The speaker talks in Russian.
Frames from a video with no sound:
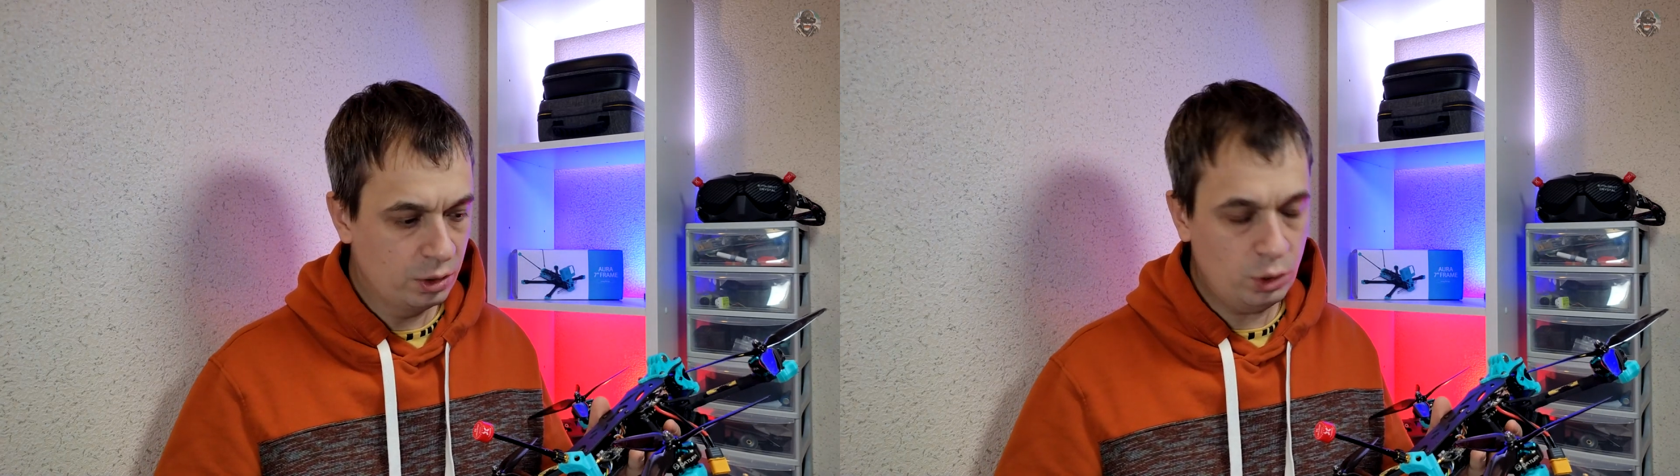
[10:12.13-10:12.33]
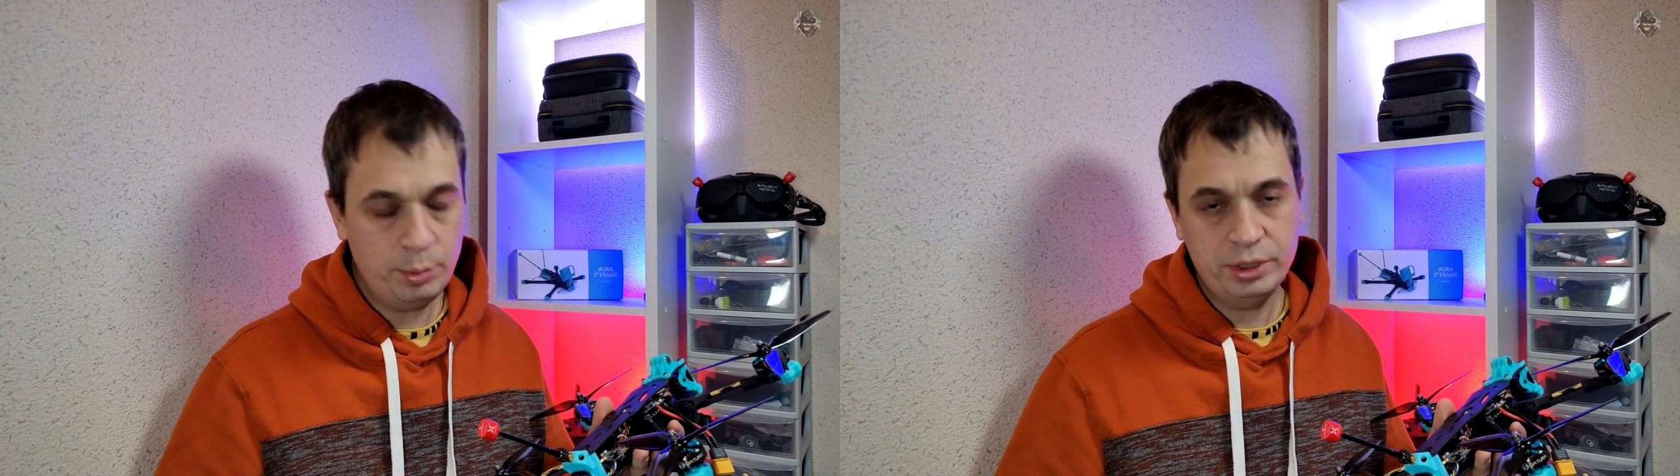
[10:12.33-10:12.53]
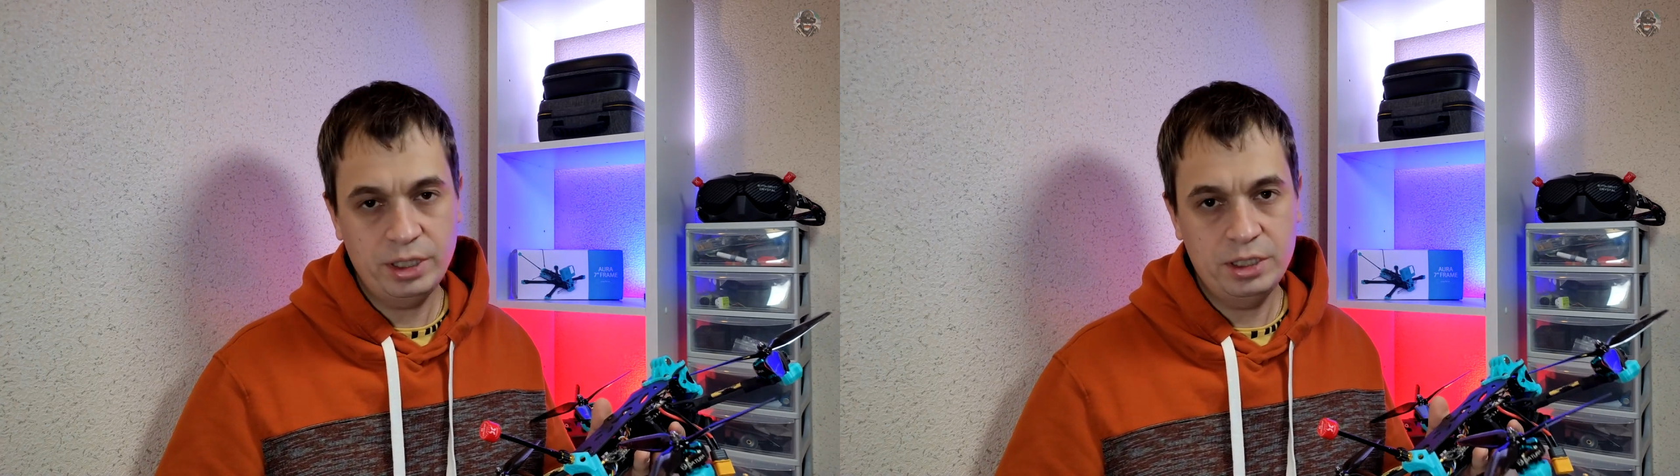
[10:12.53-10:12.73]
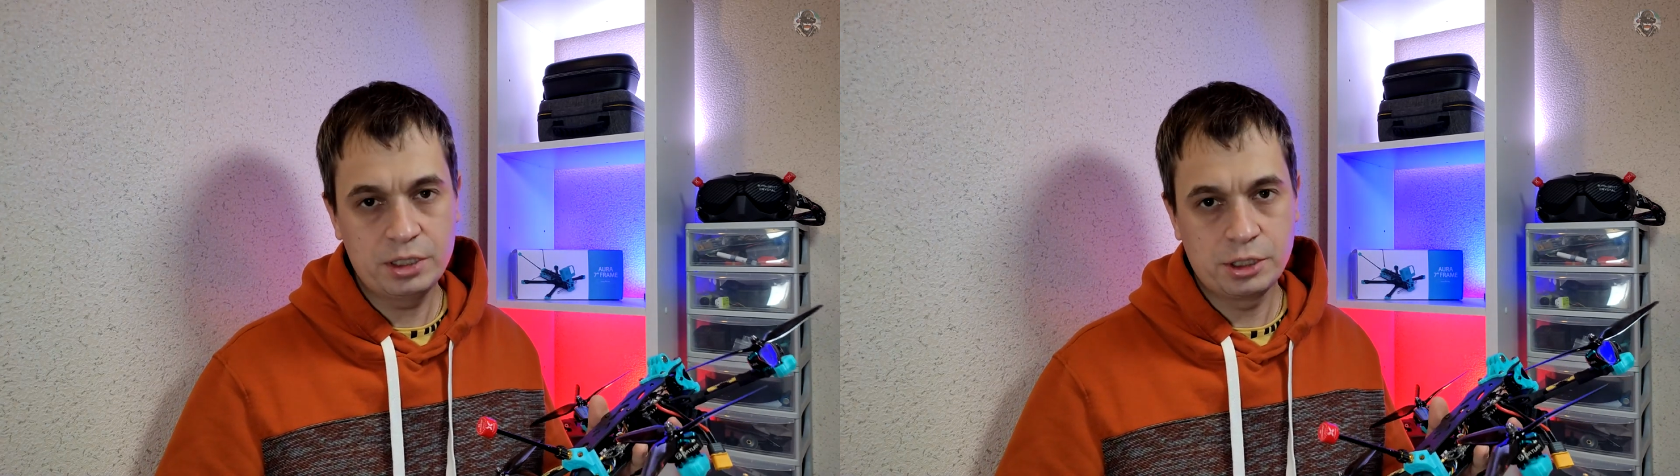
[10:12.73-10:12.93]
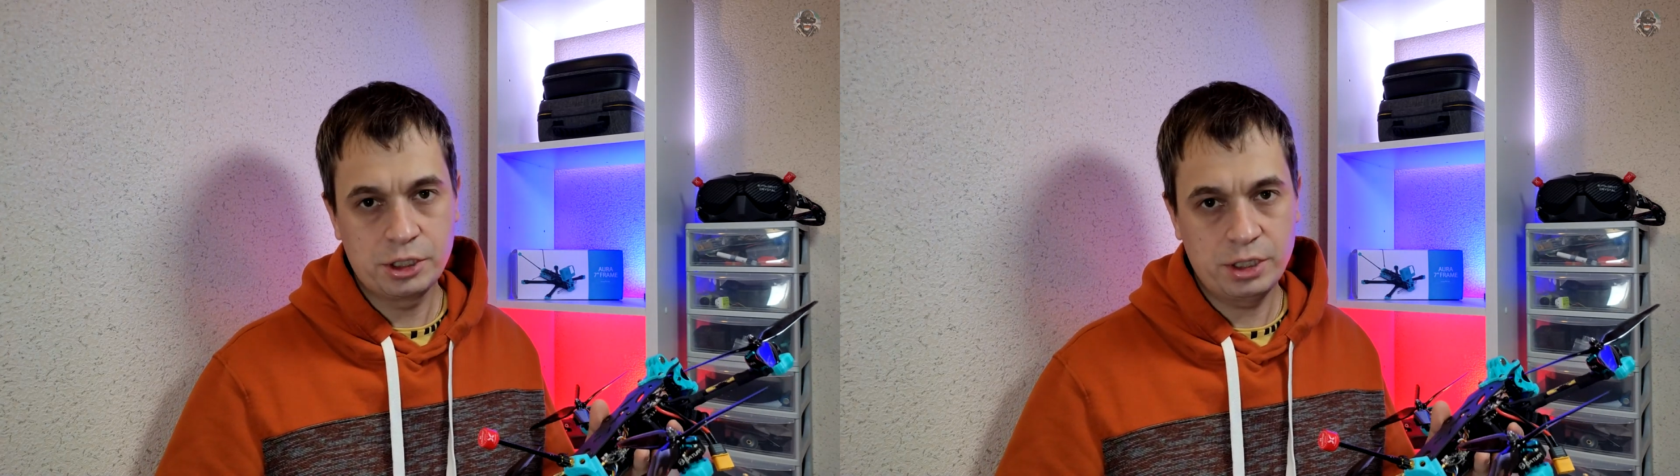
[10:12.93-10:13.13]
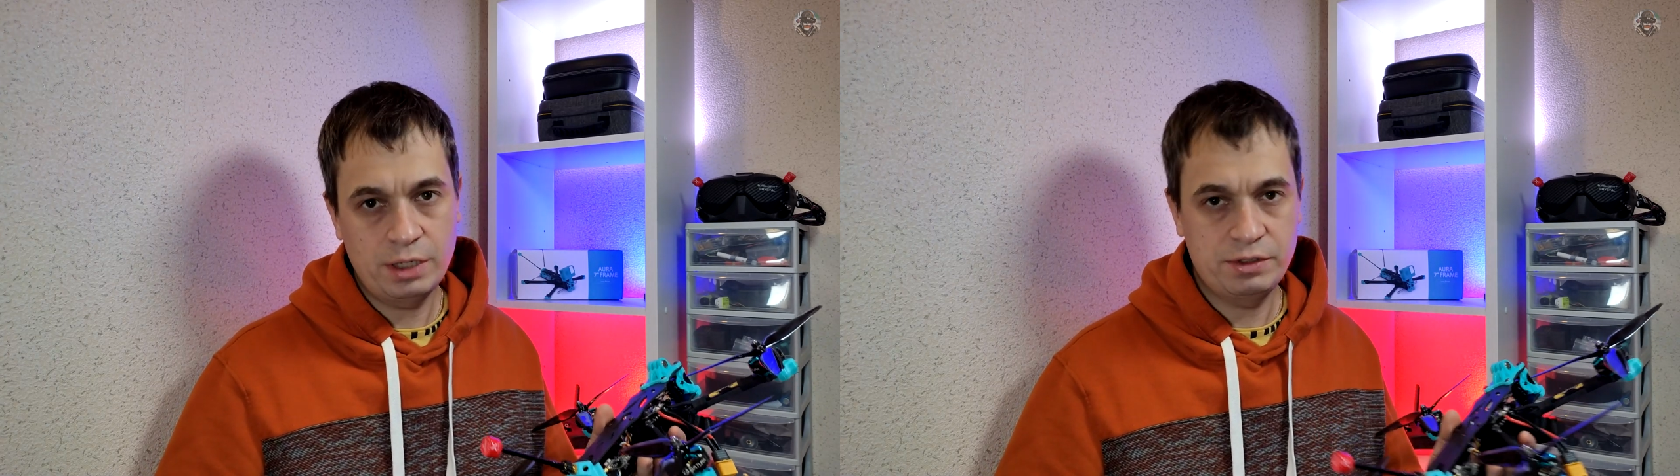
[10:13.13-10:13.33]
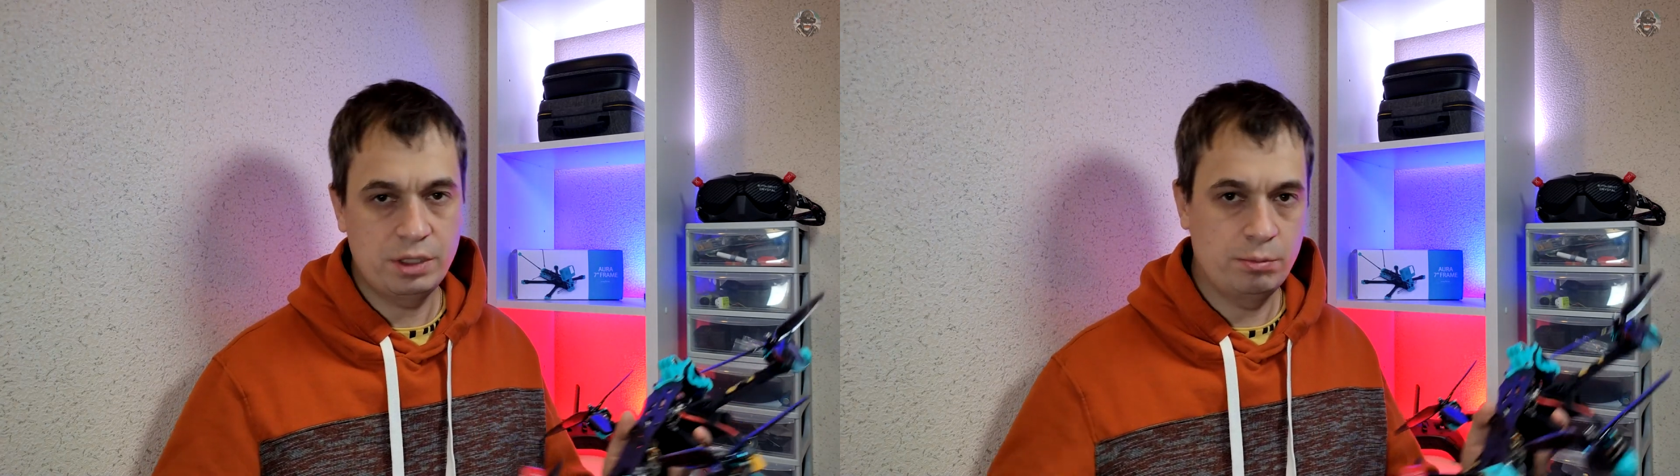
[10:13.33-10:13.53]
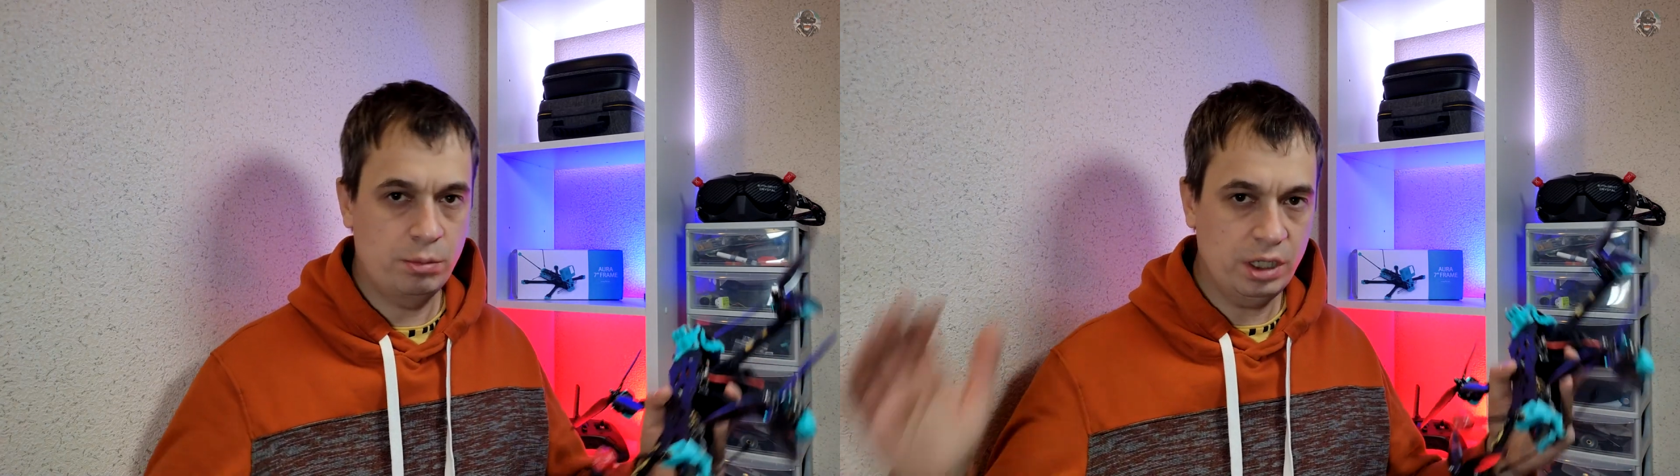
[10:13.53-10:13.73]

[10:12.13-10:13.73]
Ну а по традиции желаю всем